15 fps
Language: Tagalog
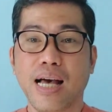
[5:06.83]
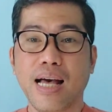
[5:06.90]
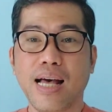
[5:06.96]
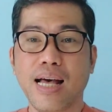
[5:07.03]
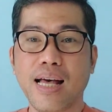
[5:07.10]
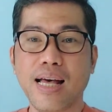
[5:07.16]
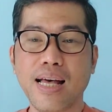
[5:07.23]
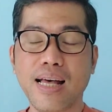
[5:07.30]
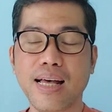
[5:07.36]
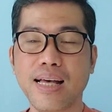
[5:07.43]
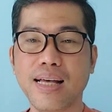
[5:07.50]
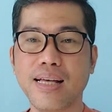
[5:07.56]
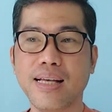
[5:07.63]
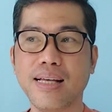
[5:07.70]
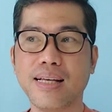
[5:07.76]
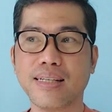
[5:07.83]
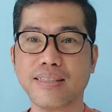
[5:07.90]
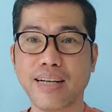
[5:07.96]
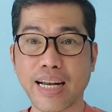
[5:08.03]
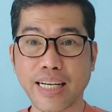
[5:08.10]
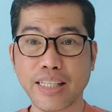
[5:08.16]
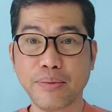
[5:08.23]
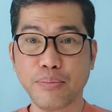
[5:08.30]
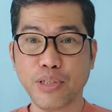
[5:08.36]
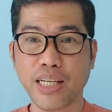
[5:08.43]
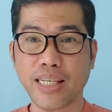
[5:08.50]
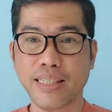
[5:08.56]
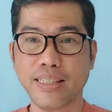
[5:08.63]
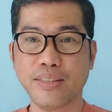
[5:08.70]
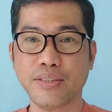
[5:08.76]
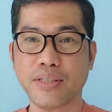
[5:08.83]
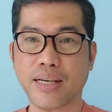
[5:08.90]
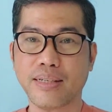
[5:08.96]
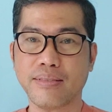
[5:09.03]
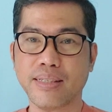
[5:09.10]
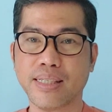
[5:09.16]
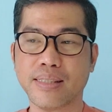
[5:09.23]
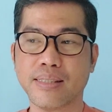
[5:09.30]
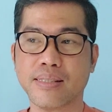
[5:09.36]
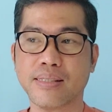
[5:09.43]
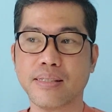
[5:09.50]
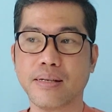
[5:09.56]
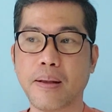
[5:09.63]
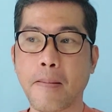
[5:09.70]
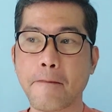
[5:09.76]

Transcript: uh, credit muli dito kay Ritz.